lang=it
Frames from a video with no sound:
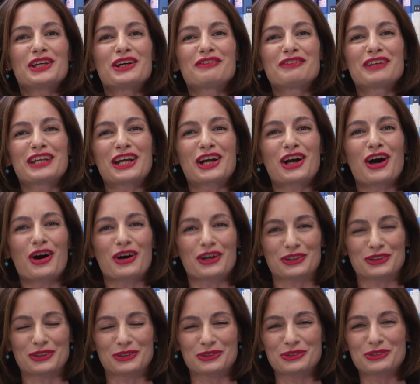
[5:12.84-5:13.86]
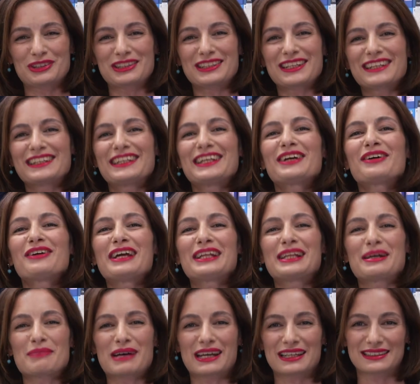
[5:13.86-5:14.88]
io vi ricordo tutti in edicola
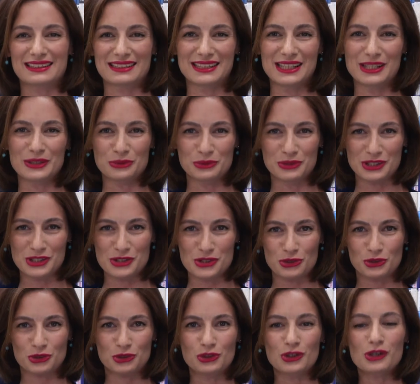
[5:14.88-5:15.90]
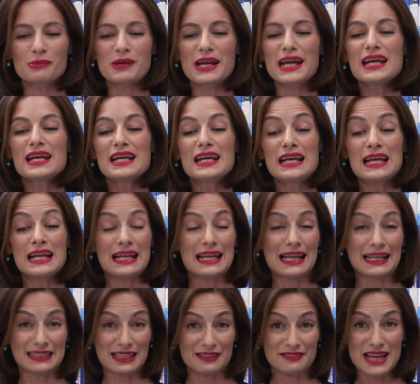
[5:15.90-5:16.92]
da martedì 11 ottobre
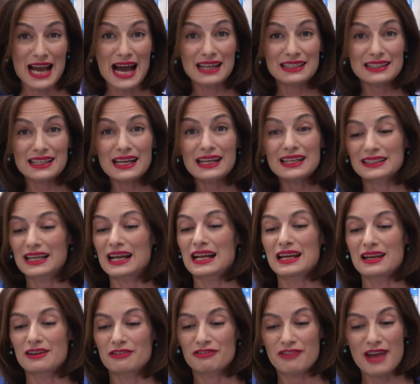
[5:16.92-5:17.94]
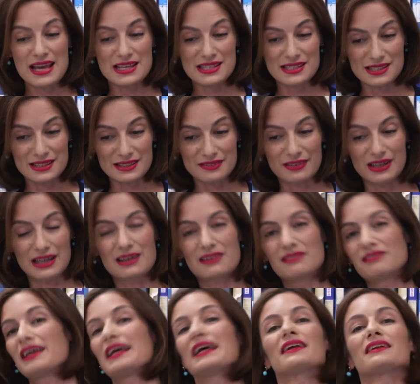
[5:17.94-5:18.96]
La Traviata dal Festival
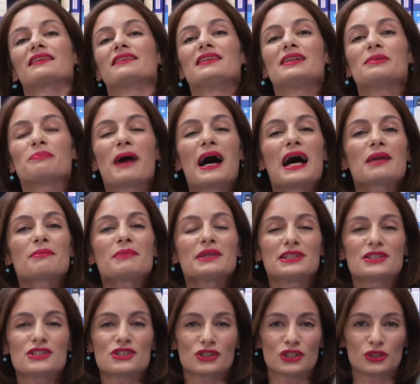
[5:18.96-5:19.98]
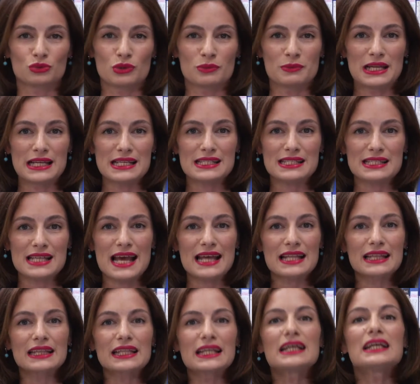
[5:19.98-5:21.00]
Verdi di Parma, edizione
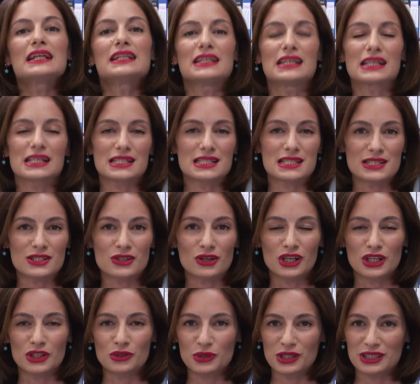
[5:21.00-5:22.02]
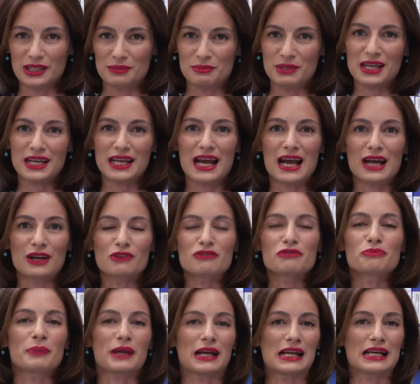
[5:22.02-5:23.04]
2007, direzione Yuri Temirkanov
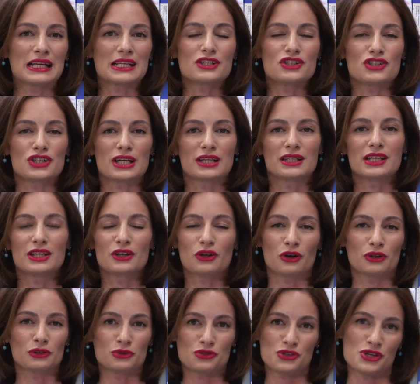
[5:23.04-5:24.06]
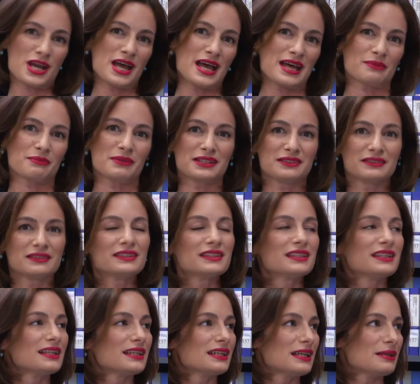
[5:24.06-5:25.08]
per la regia dei coniugi Herman
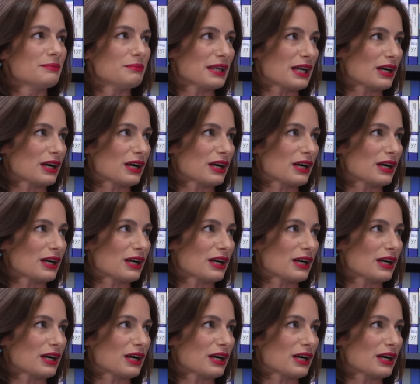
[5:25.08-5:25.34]
mi